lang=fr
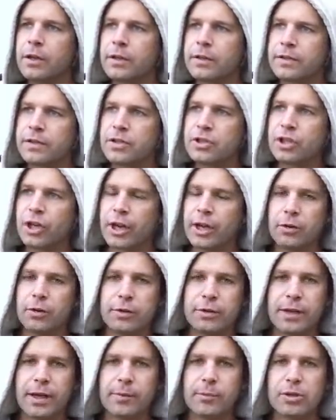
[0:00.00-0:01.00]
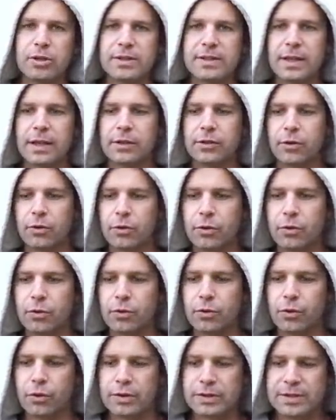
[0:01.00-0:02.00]
Si je règle le thermostat dans
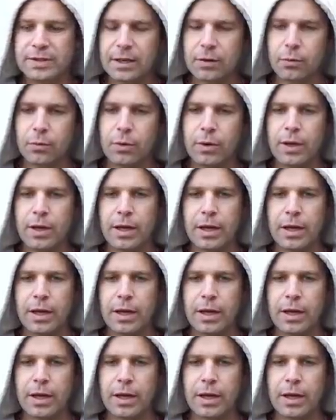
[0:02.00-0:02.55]
le, dans le salon